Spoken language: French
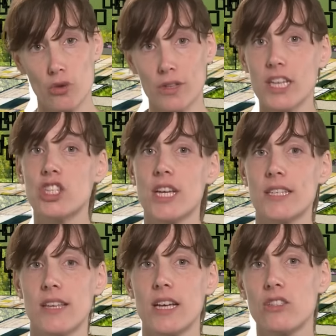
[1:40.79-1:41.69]
une
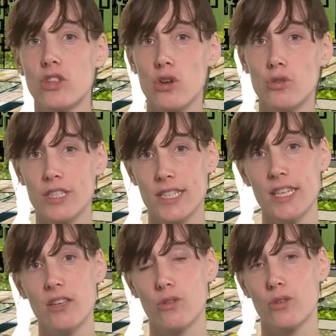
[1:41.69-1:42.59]
richesse et un sol
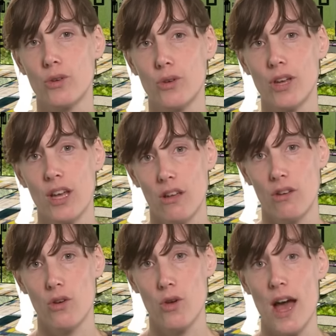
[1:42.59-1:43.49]
aussi
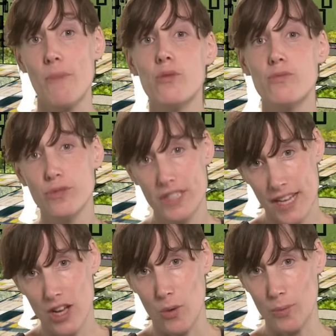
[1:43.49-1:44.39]
un peu plus
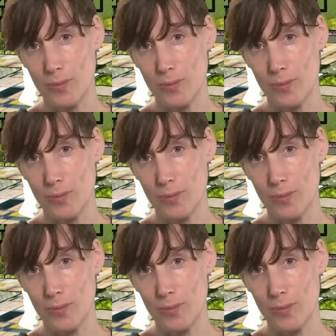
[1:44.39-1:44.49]
élégant.